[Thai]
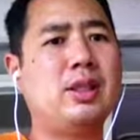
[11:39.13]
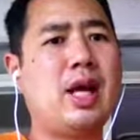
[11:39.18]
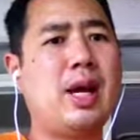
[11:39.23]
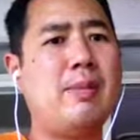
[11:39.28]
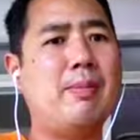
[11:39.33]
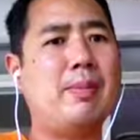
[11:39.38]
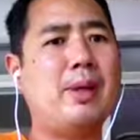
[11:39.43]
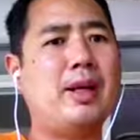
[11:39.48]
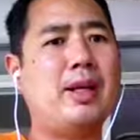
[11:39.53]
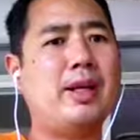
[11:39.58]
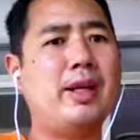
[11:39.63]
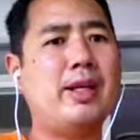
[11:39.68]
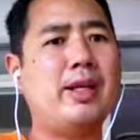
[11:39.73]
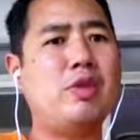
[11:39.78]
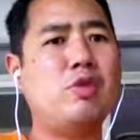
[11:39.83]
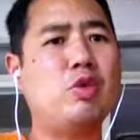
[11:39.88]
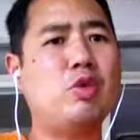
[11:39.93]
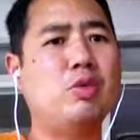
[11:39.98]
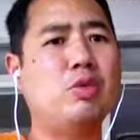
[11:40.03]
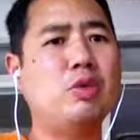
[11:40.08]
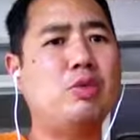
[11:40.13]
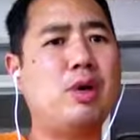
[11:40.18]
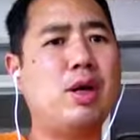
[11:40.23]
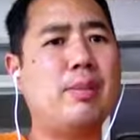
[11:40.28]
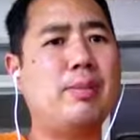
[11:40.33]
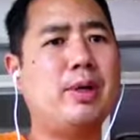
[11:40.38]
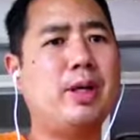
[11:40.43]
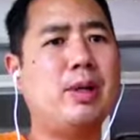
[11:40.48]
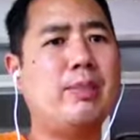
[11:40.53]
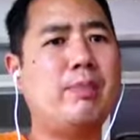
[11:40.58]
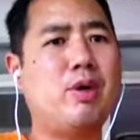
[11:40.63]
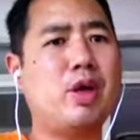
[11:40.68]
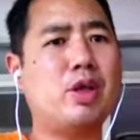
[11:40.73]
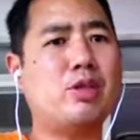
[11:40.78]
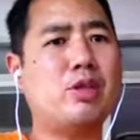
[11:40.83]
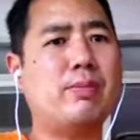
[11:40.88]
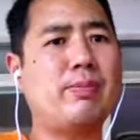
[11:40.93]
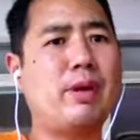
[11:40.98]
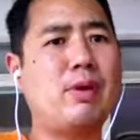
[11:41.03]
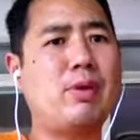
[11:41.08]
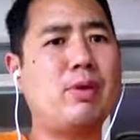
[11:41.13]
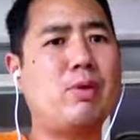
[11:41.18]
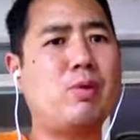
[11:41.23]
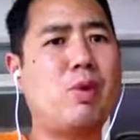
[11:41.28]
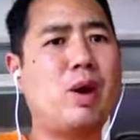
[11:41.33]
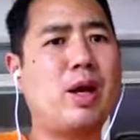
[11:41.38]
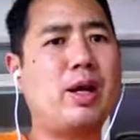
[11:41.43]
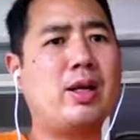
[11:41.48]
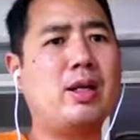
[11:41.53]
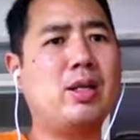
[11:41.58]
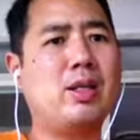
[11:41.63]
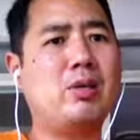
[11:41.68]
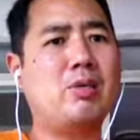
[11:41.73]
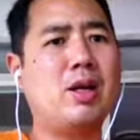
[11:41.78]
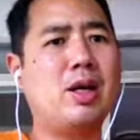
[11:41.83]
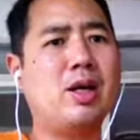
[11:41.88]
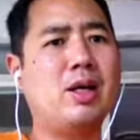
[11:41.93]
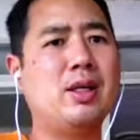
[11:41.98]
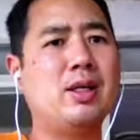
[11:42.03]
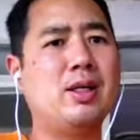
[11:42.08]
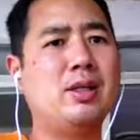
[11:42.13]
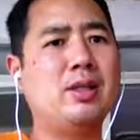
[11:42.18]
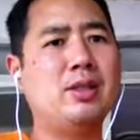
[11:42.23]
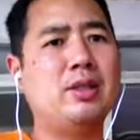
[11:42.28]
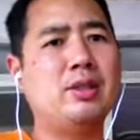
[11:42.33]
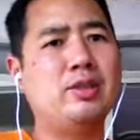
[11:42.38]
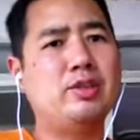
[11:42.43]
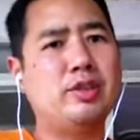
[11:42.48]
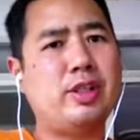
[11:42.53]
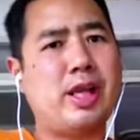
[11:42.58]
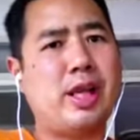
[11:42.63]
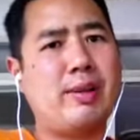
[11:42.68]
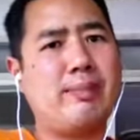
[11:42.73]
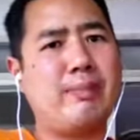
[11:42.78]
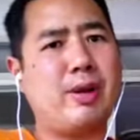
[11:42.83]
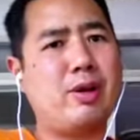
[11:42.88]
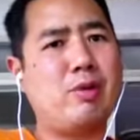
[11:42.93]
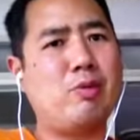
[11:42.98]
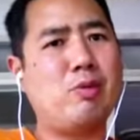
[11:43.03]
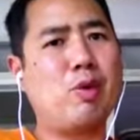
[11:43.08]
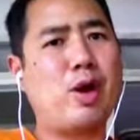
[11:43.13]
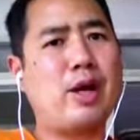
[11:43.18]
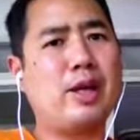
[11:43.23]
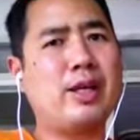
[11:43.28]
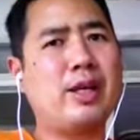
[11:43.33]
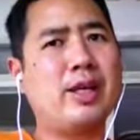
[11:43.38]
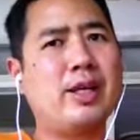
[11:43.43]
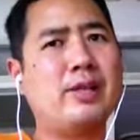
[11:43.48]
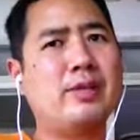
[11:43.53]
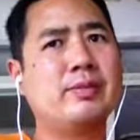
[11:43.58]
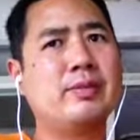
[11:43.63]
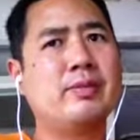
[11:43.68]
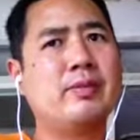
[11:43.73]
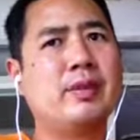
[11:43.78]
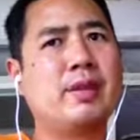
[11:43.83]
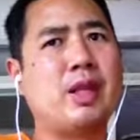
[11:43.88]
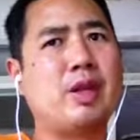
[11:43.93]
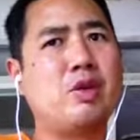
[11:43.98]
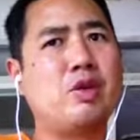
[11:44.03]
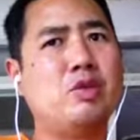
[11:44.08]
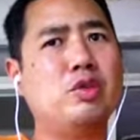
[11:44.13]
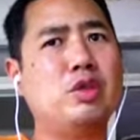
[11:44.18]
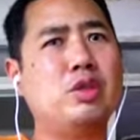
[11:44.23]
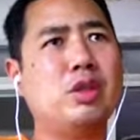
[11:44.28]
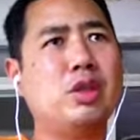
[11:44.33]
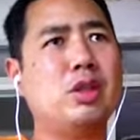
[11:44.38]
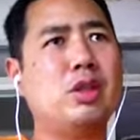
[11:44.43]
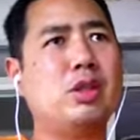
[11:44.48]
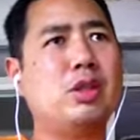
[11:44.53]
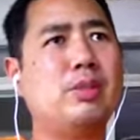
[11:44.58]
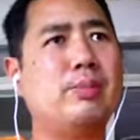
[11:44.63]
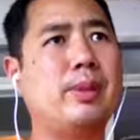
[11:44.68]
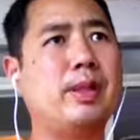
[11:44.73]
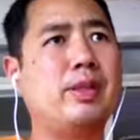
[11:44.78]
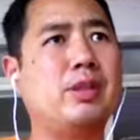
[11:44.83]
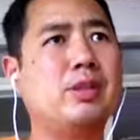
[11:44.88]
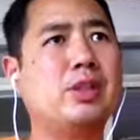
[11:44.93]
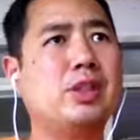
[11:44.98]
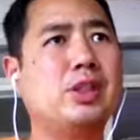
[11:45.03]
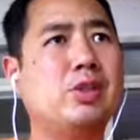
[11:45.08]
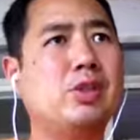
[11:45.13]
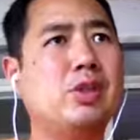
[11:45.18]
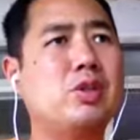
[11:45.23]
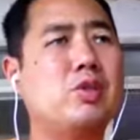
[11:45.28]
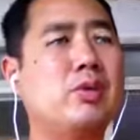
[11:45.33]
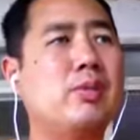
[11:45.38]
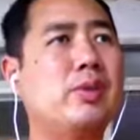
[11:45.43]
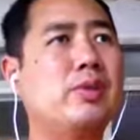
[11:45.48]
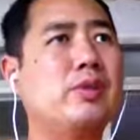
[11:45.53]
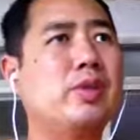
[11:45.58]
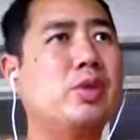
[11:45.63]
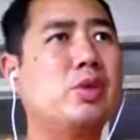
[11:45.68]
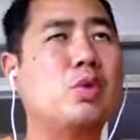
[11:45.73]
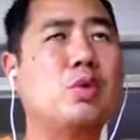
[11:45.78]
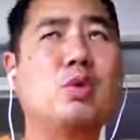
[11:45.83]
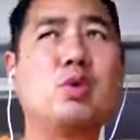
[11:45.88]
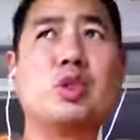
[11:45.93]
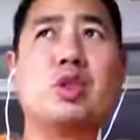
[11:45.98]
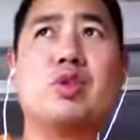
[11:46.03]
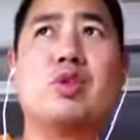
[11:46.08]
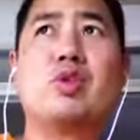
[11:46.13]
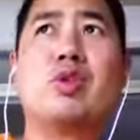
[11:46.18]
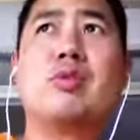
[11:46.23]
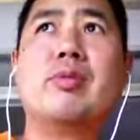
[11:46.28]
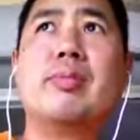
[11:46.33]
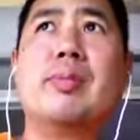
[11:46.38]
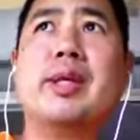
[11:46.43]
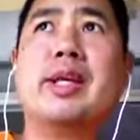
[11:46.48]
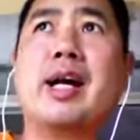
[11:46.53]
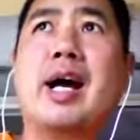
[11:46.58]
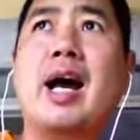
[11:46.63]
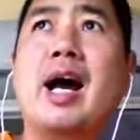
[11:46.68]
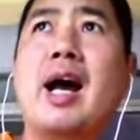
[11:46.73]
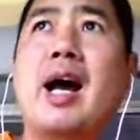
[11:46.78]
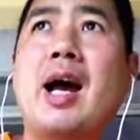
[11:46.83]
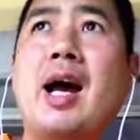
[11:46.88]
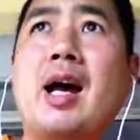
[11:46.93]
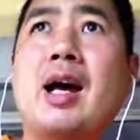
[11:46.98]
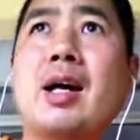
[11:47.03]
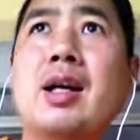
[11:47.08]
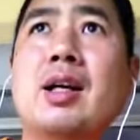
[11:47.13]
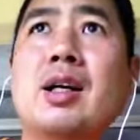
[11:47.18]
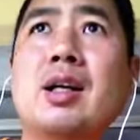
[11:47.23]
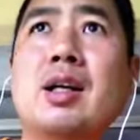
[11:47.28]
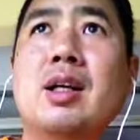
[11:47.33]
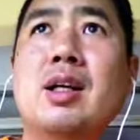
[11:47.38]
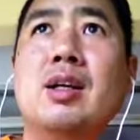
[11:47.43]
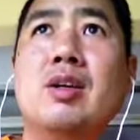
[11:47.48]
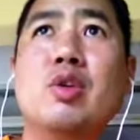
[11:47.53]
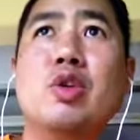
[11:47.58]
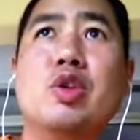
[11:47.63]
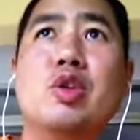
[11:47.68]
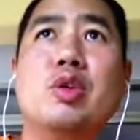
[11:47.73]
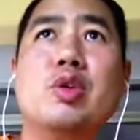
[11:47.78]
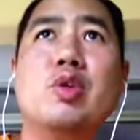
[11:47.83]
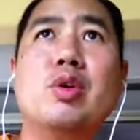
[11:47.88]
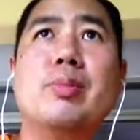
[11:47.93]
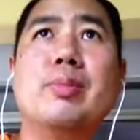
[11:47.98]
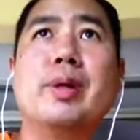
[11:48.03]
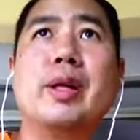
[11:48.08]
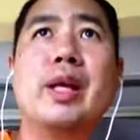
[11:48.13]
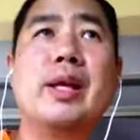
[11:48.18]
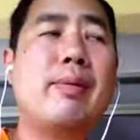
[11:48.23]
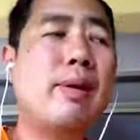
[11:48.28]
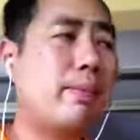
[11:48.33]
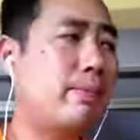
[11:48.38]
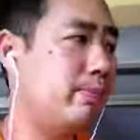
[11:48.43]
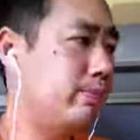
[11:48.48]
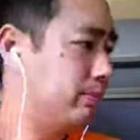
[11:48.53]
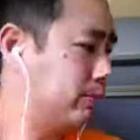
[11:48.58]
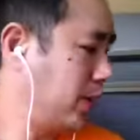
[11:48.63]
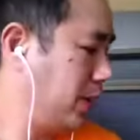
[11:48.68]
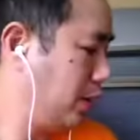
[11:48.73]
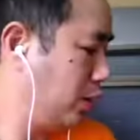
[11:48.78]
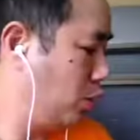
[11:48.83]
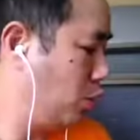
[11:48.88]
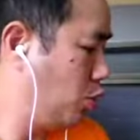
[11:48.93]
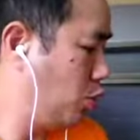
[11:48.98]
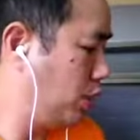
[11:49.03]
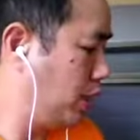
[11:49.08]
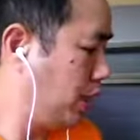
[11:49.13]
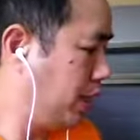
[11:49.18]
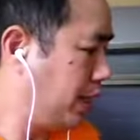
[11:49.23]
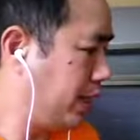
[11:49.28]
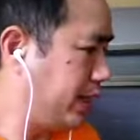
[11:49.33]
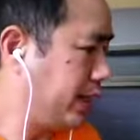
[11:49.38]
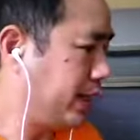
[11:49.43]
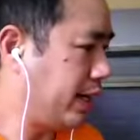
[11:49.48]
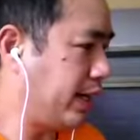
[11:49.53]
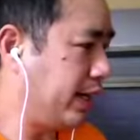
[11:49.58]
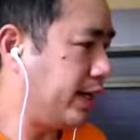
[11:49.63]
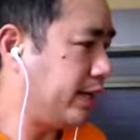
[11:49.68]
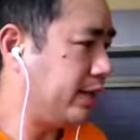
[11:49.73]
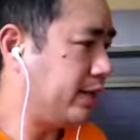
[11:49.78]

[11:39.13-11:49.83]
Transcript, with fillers: ทำอะไรก็ได้ที่คุณรู้สึกว่าไม่ได้ปล่อยชีวิตไปวันๆ หรือว่าเสพไปวันๆเงี้ยแต่คุณรู้สึกว่าเออมันชีวิตคุณมันสนุก ชีวิตคุณมีค่าชีวิตคุณมันได้แบบ ได้รู้ได้อะไรยังไง